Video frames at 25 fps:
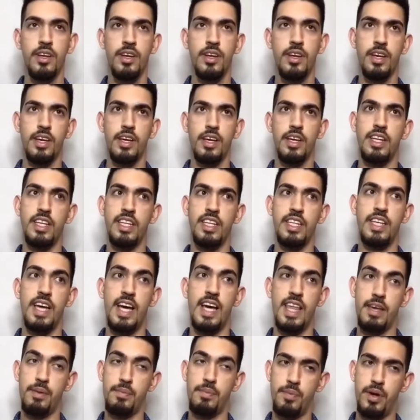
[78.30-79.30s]
Y ya
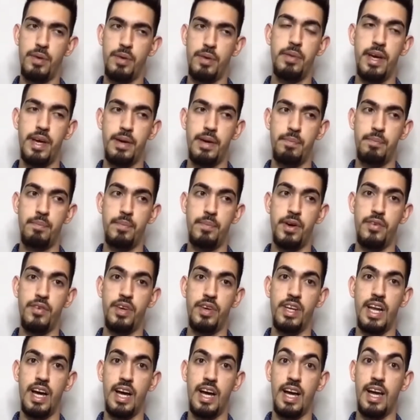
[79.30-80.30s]
después me, me
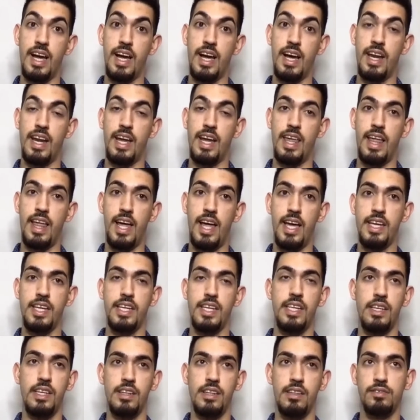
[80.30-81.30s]
vine acá a Canadá
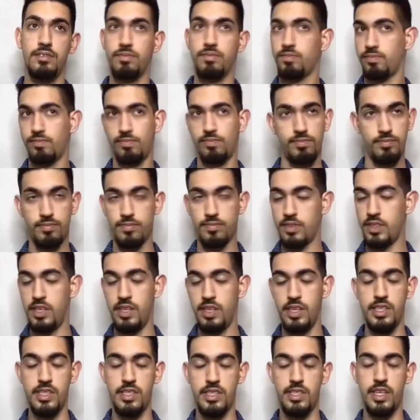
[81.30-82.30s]
y,
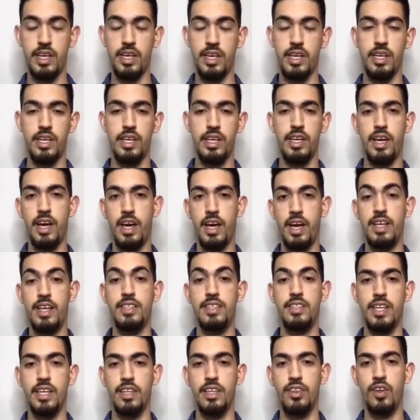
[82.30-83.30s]
y seguí
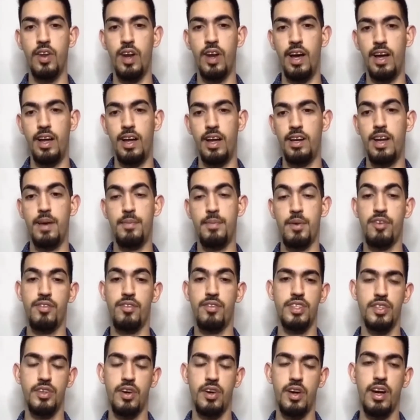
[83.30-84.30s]
ejerciendo la, la
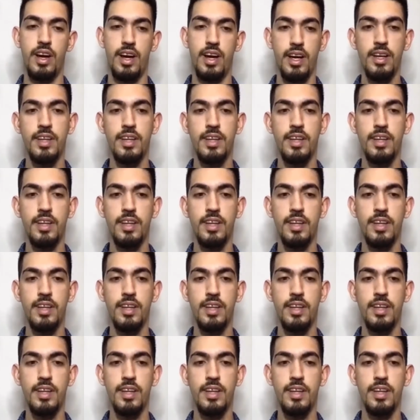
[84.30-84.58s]
profesión acá.